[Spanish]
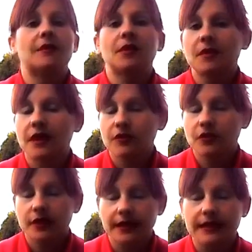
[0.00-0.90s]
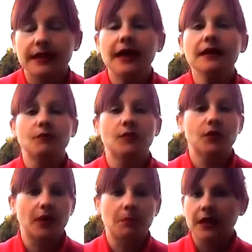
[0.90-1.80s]
a mí me ha ido genial,
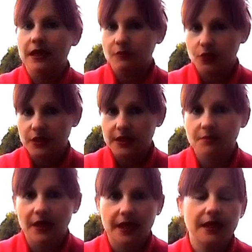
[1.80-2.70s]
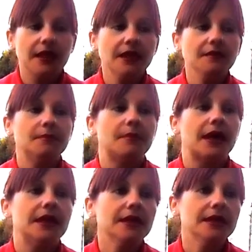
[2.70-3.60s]
bueno, a mí y a muchísima gente,
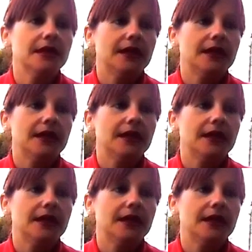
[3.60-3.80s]
¿vale?